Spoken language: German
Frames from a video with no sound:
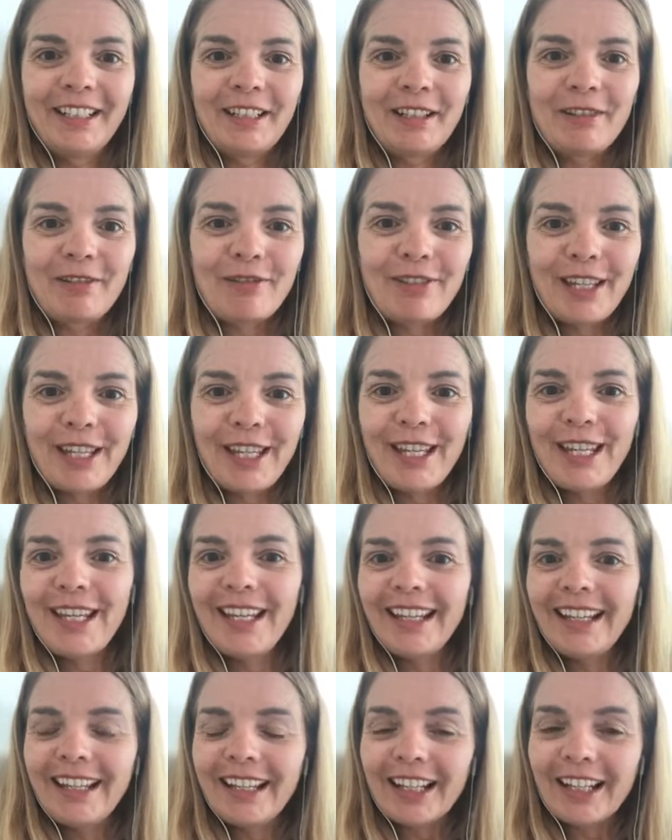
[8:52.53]

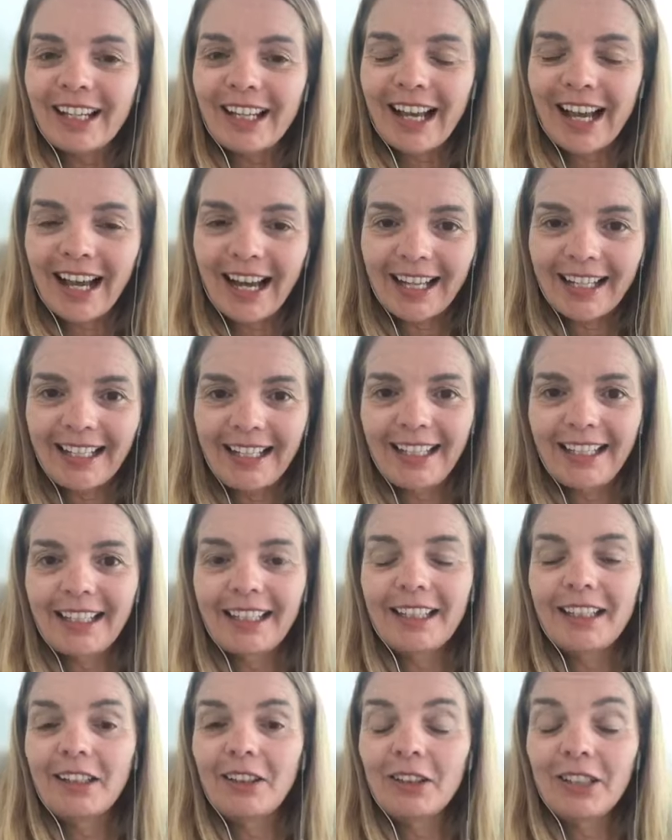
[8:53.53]
Wie kann
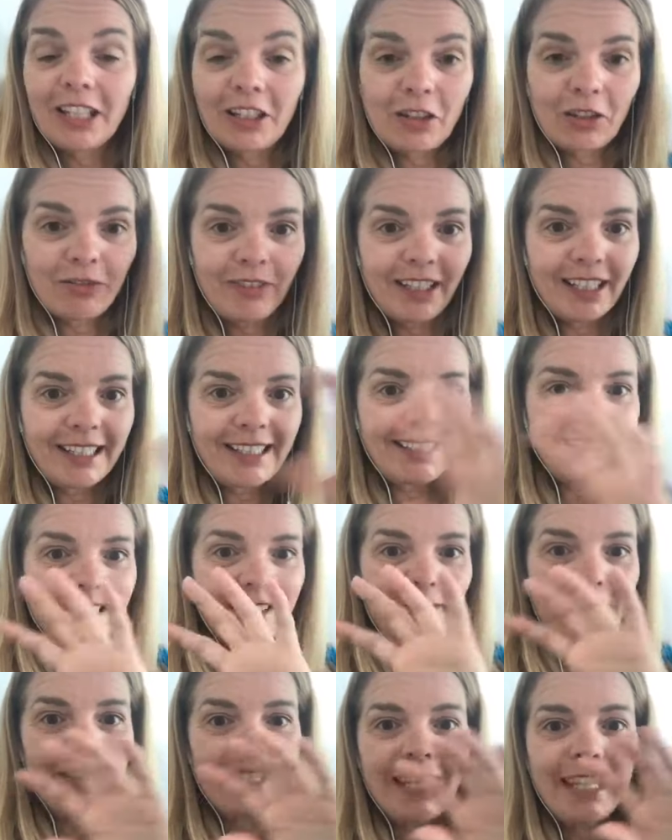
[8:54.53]
ich, und dann schon wieder
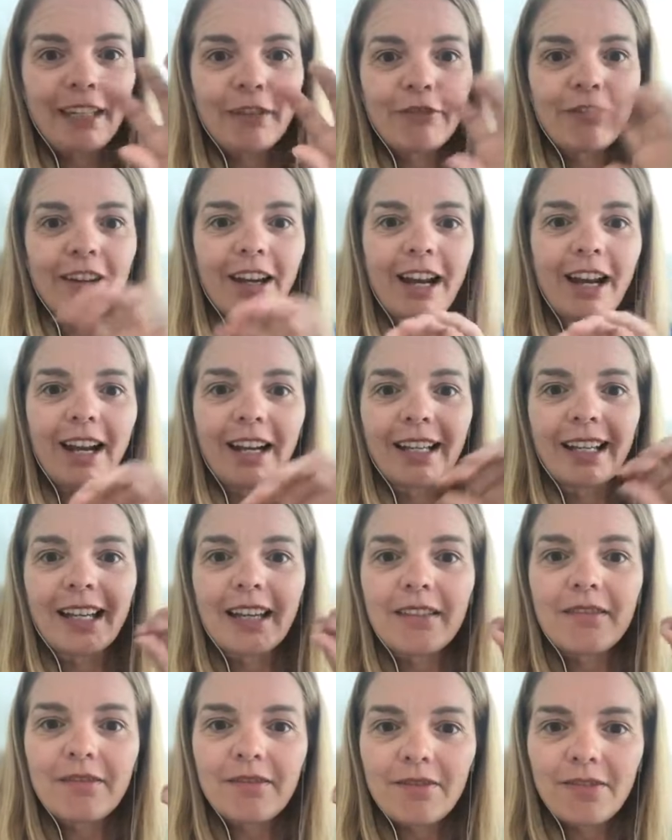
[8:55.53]
diese
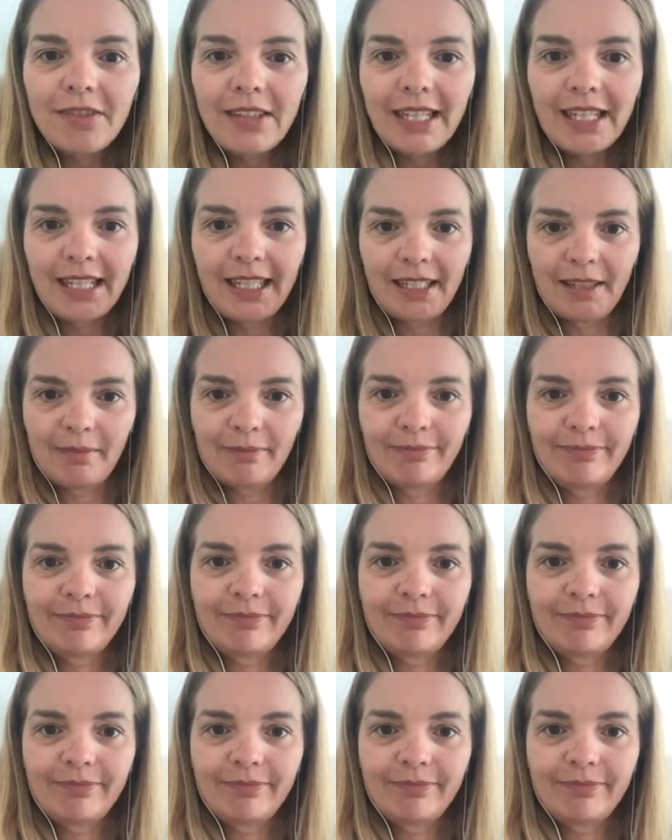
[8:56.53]
Wie-Frage, wie,